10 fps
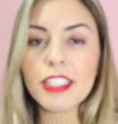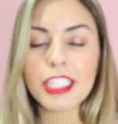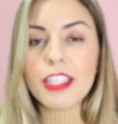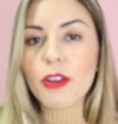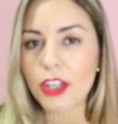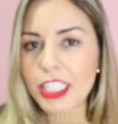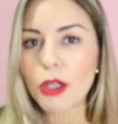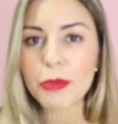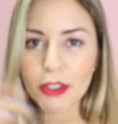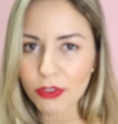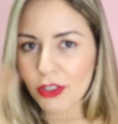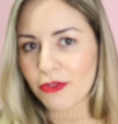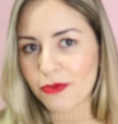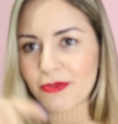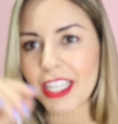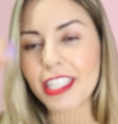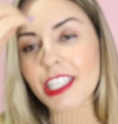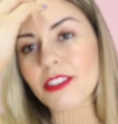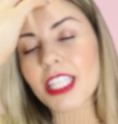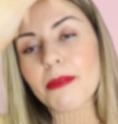entrando agora não, porque eu vou
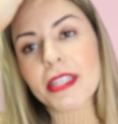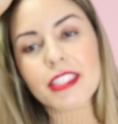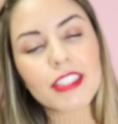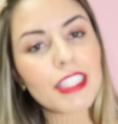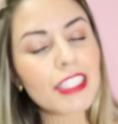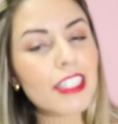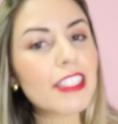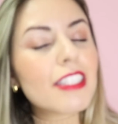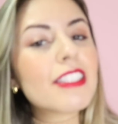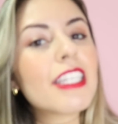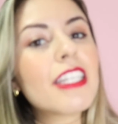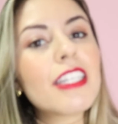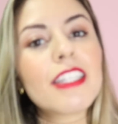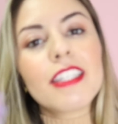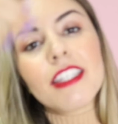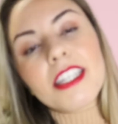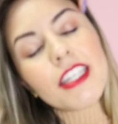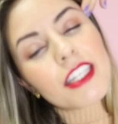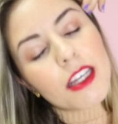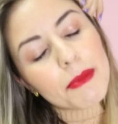variando, tá? Mas nessa terceira,
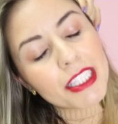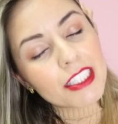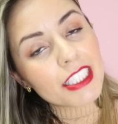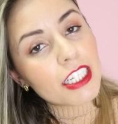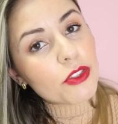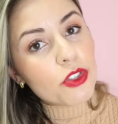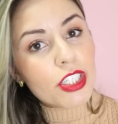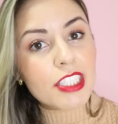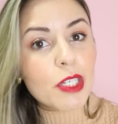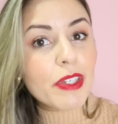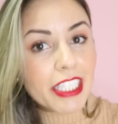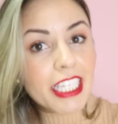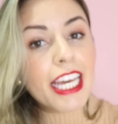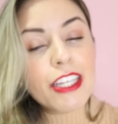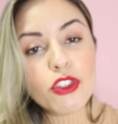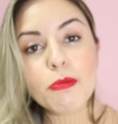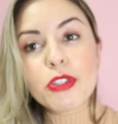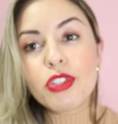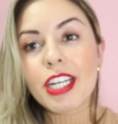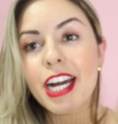a minha terceira sugestão aqui é de O
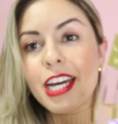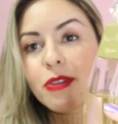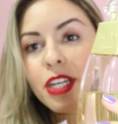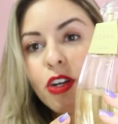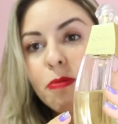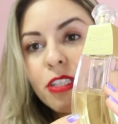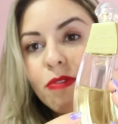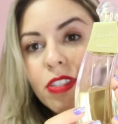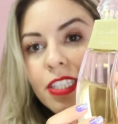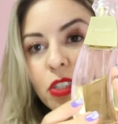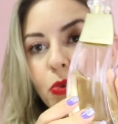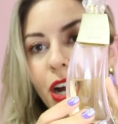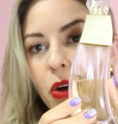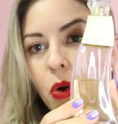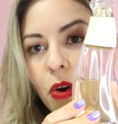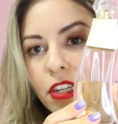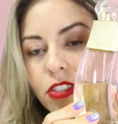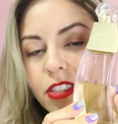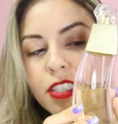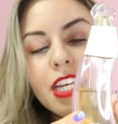Boticário. Recomendo a vocês o
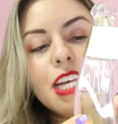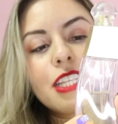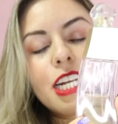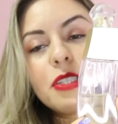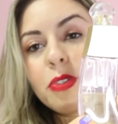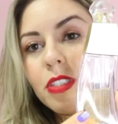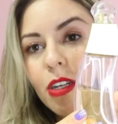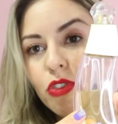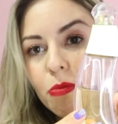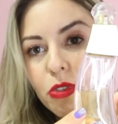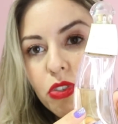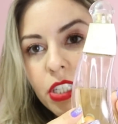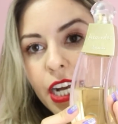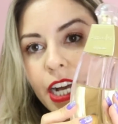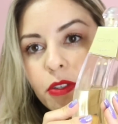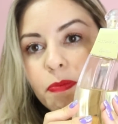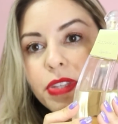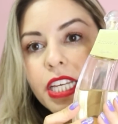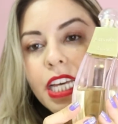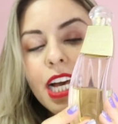Acordes, tradicional de O Boticário.
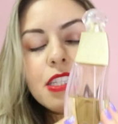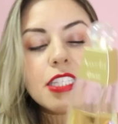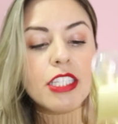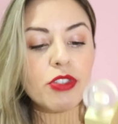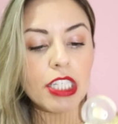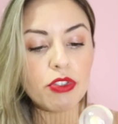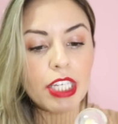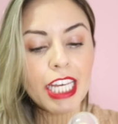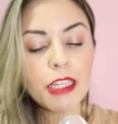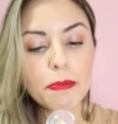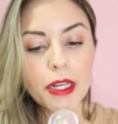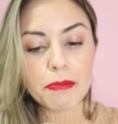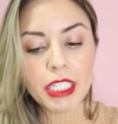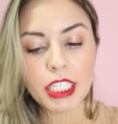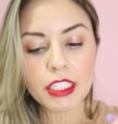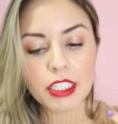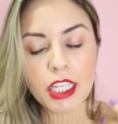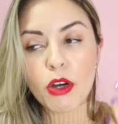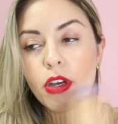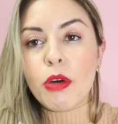Assim, gente, ele pra mim
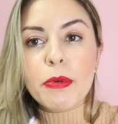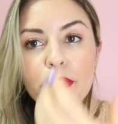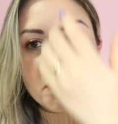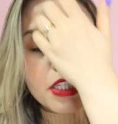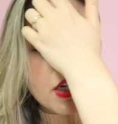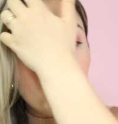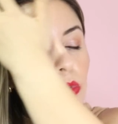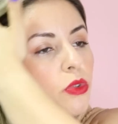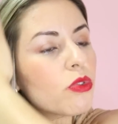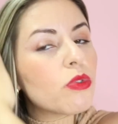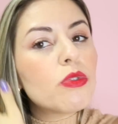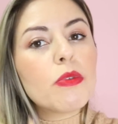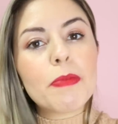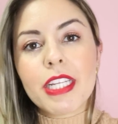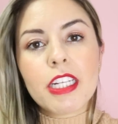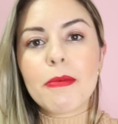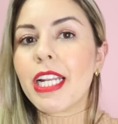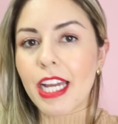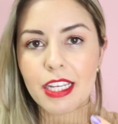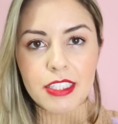é, é um perfume que eu uso pra
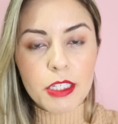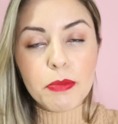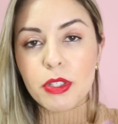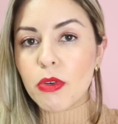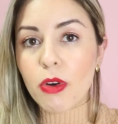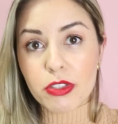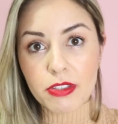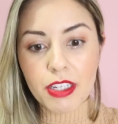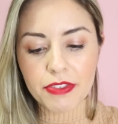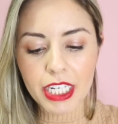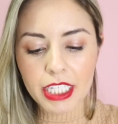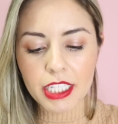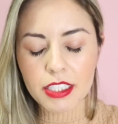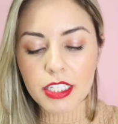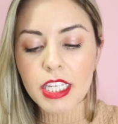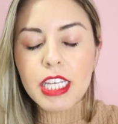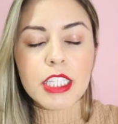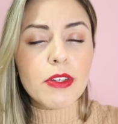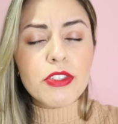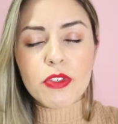trabalhar, assim, porque eu gosto da fragrância.
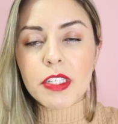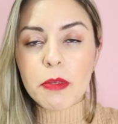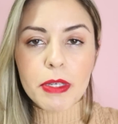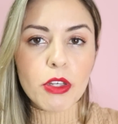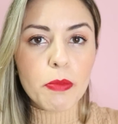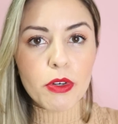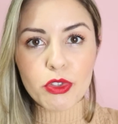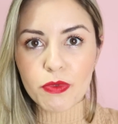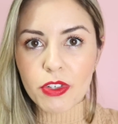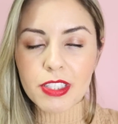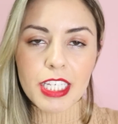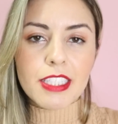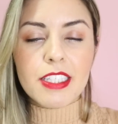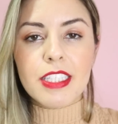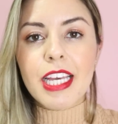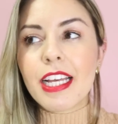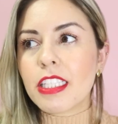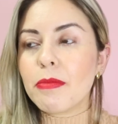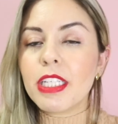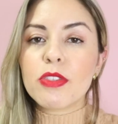Então acho que vai depender um pouco de vocês, assim. Ah,
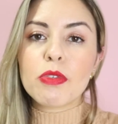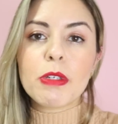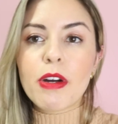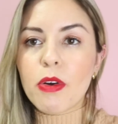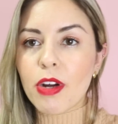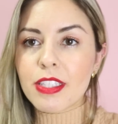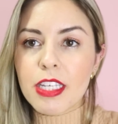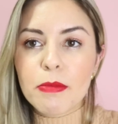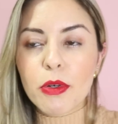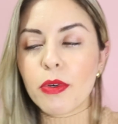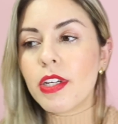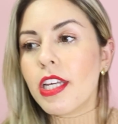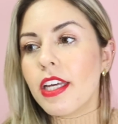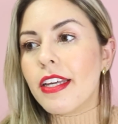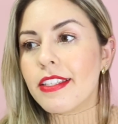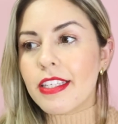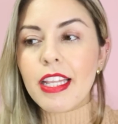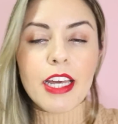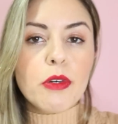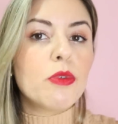Tamires, o meu Acordes é meu sei
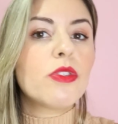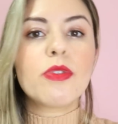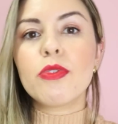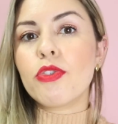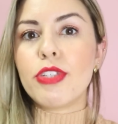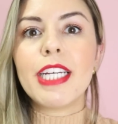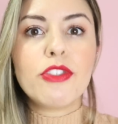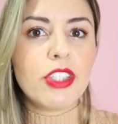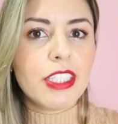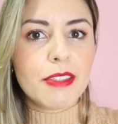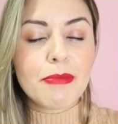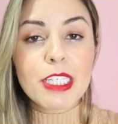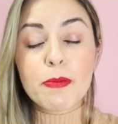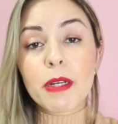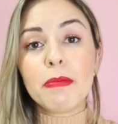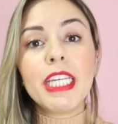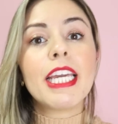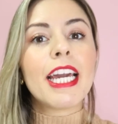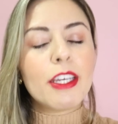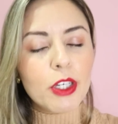lá, eu uso no dia a dia, mas pra
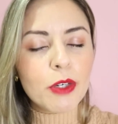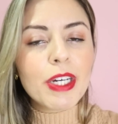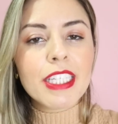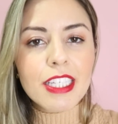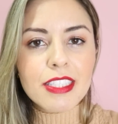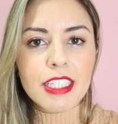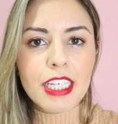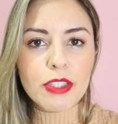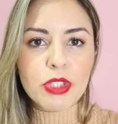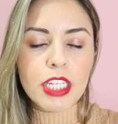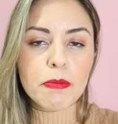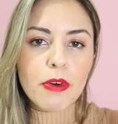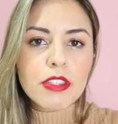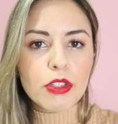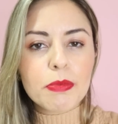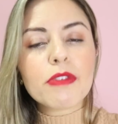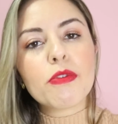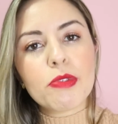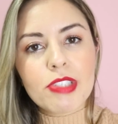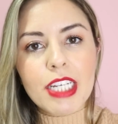mim, é, eu ainda assim acho que ele pode ser um
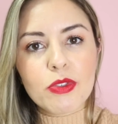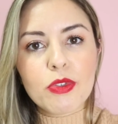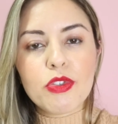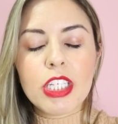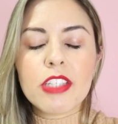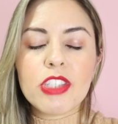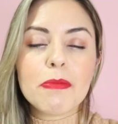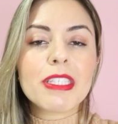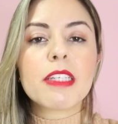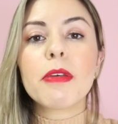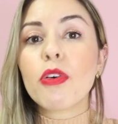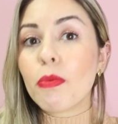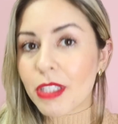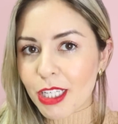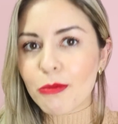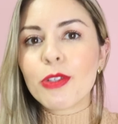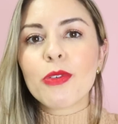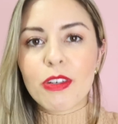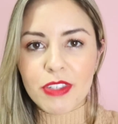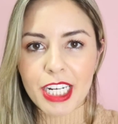perfume usado no dia a dia, mas também combina muito
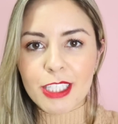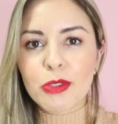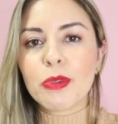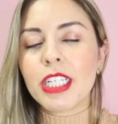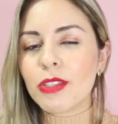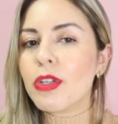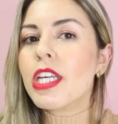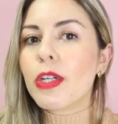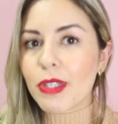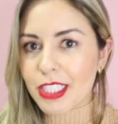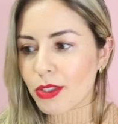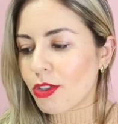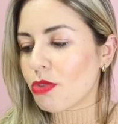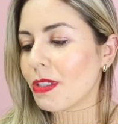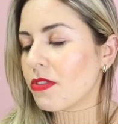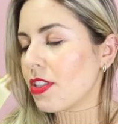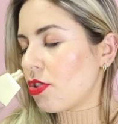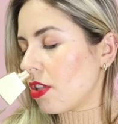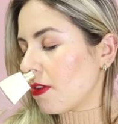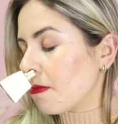com a virada do ano, com essa noite mais
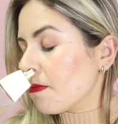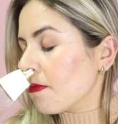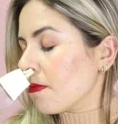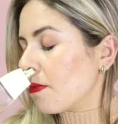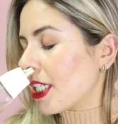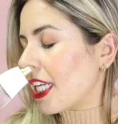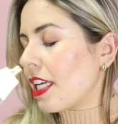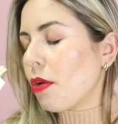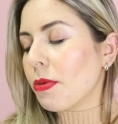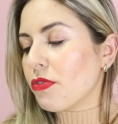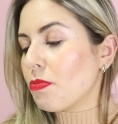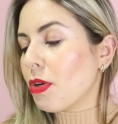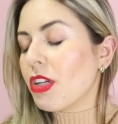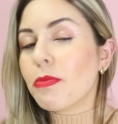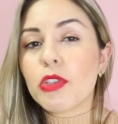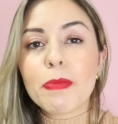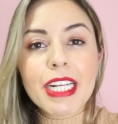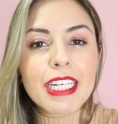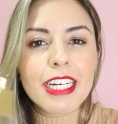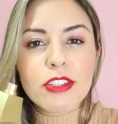festiva. Porque ele é um perfumão, ele é muito
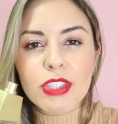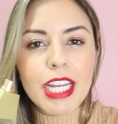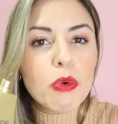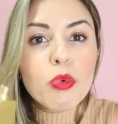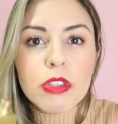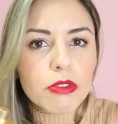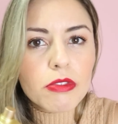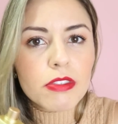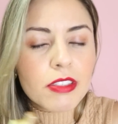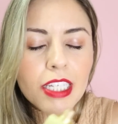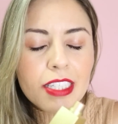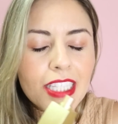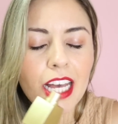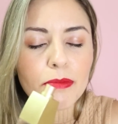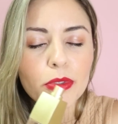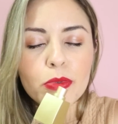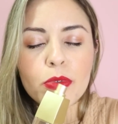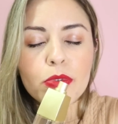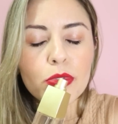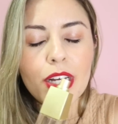marcante, ele é único, sabe?
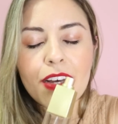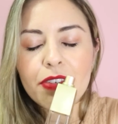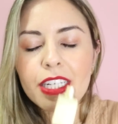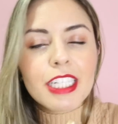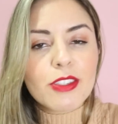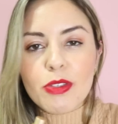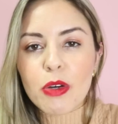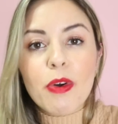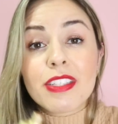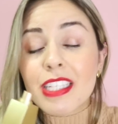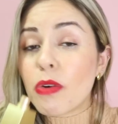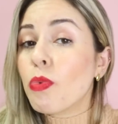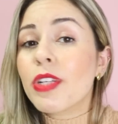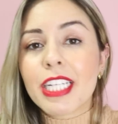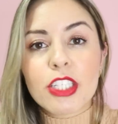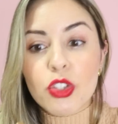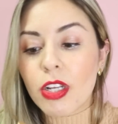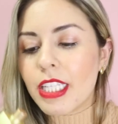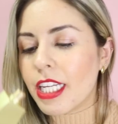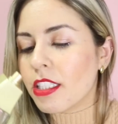O, a fragrância do Acordes é única, é
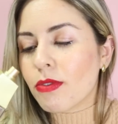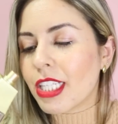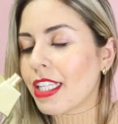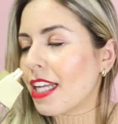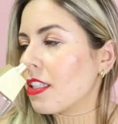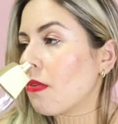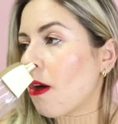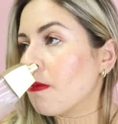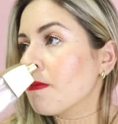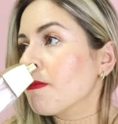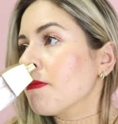só dele, não tem nada igual.